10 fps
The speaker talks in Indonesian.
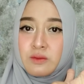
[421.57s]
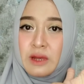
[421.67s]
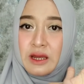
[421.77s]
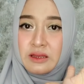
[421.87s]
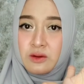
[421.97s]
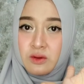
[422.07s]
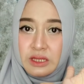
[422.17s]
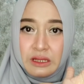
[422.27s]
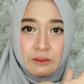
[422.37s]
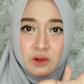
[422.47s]
banget di
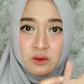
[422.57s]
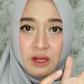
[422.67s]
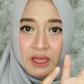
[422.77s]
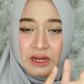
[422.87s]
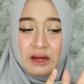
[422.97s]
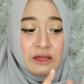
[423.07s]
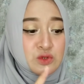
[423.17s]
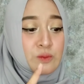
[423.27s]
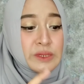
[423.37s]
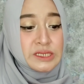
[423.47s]
kulit nggak melukai dan
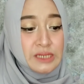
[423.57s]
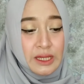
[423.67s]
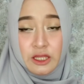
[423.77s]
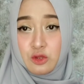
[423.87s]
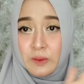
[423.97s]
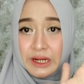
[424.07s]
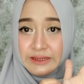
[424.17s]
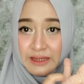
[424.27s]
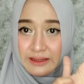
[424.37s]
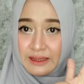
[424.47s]
langsung pecah gitu pada
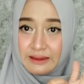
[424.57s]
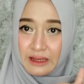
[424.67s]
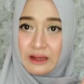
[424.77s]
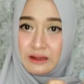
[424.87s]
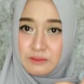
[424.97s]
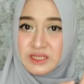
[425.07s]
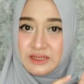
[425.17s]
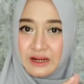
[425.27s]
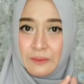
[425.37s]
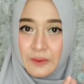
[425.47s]
saat kita uh, eh,
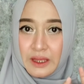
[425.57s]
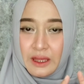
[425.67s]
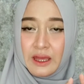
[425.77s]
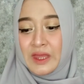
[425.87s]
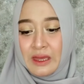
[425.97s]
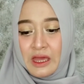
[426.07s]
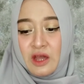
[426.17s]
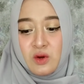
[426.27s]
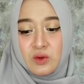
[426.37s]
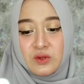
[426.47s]
scrubnya.
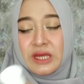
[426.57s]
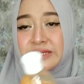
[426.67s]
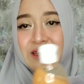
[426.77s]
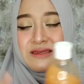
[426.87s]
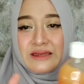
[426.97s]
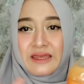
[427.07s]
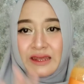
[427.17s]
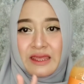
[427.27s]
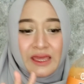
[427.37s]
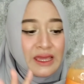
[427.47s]
Untuk isinya
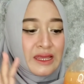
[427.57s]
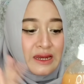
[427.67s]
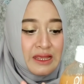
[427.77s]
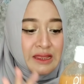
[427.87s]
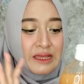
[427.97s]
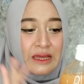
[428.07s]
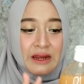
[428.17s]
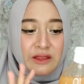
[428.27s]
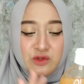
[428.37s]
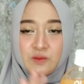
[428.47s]
sendiri ini
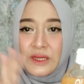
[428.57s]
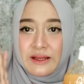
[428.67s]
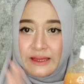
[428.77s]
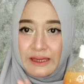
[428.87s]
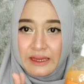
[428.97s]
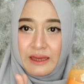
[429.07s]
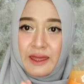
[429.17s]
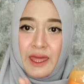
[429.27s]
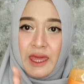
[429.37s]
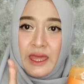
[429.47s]
300 ml
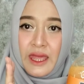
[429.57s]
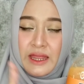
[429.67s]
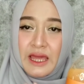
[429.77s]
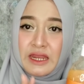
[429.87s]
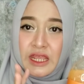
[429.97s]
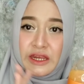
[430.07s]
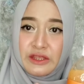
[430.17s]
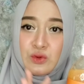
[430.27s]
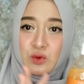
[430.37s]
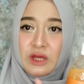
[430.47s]
dan ini
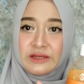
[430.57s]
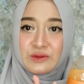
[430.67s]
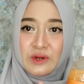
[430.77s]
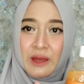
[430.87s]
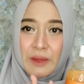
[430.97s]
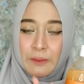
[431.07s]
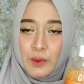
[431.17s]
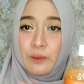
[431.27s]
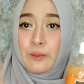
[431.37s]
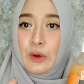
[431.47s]
juga sudah
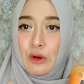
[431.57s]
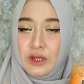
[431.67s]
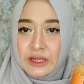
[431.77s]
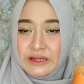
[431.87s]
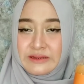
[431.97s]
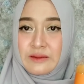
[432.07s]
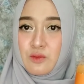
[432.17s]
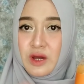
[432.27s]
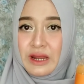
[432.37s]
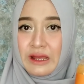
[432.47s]
BPOM. Pokoknya
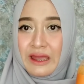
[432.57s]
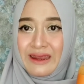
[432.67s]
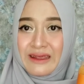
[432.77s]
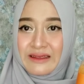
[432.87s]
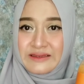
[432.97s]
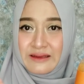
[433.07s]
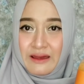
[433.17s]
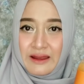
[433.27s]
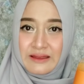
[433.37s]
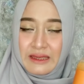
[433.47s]
semua rangkaian dari
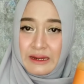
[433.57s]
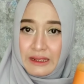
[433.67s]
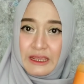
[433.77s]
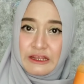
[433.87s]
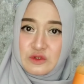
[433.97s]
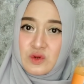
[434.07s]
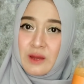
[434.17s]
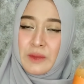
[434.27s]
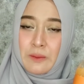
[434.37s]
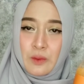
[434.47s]
Scarlett ini ini sudah
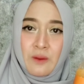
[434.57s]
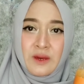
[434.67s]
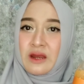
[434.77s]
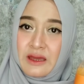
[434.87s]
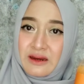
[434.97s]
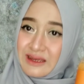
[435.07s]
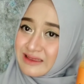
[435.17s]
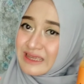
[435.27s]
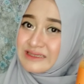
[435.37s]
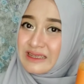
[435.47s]
BPOM dan not
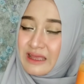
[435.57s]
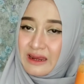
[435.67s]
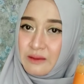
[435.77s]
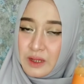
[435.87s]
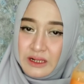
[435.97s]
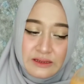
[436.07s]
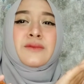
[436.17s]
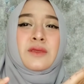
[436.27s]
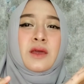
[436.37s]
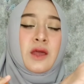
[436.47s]
tested animals.
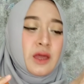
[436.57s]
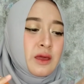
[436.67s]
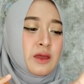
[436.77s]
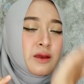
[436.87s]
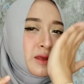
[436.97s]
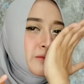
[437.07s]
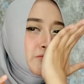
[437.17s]
Ini